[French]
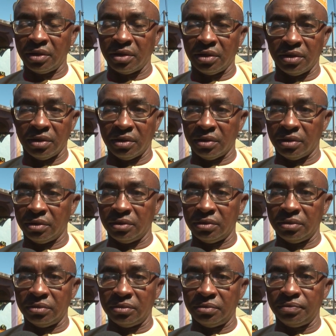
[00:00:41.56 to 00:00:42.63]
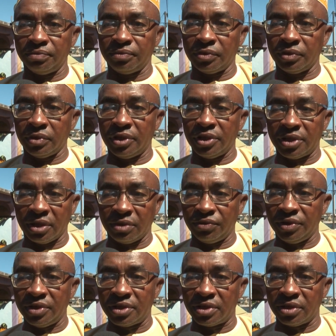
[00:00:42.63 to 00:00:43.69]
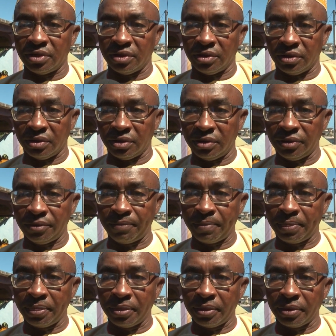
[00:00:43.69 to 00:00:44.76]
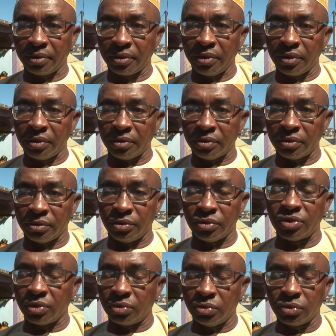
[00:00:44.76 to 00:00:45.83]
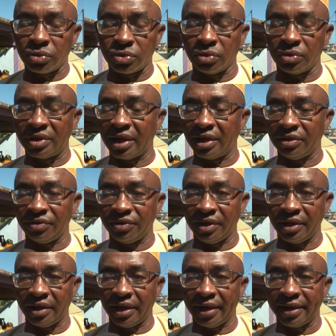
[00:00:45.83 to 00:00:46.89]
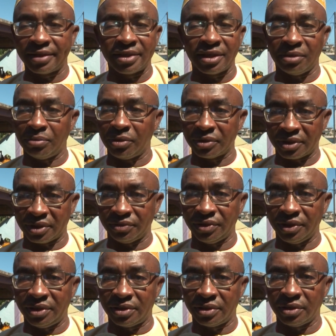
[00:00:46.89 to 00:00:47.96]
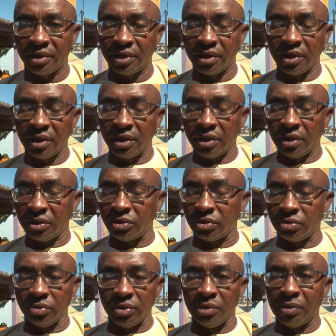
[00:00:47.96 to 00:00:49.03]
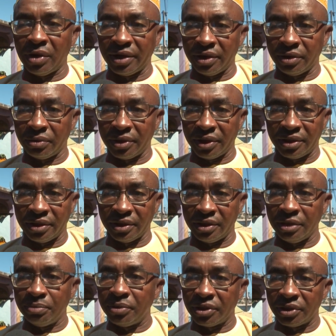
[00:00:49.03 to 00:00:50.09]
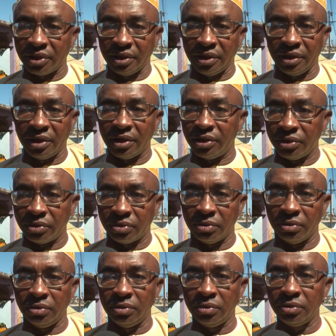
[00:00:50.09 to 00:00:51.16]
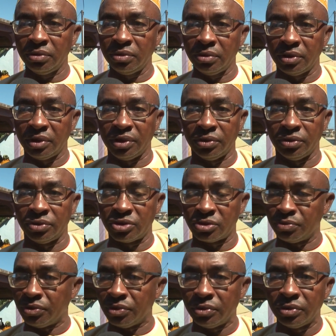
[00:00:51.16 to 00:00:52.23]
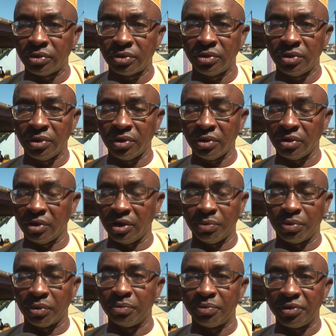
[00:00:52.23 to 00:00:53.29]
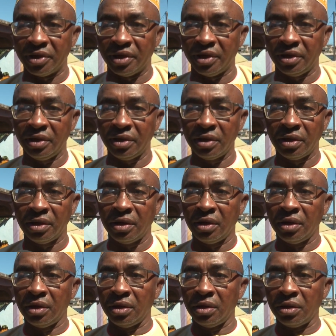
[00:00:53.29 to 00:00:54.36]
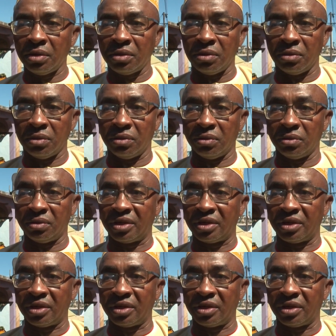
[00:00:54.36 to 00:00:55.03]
les euh, services de secours sont arrivés extrêmement très vite. Tous les moyens ont été dépêchés, l'hélico, les SMUR, les pompiers ont